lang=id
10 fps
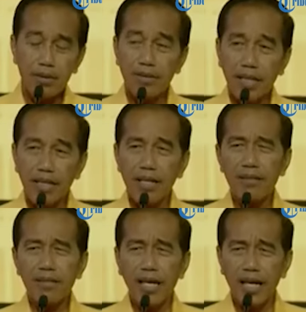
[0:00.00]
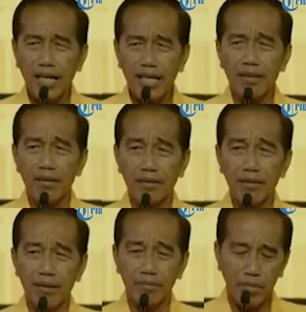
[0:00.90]
saya sangat
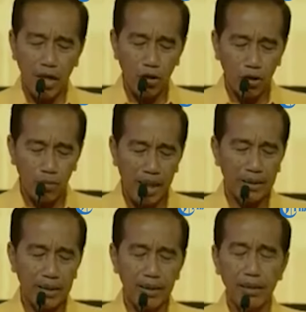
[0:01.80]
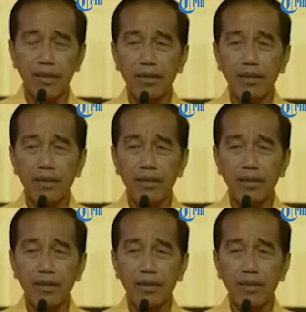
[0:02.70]
menghormati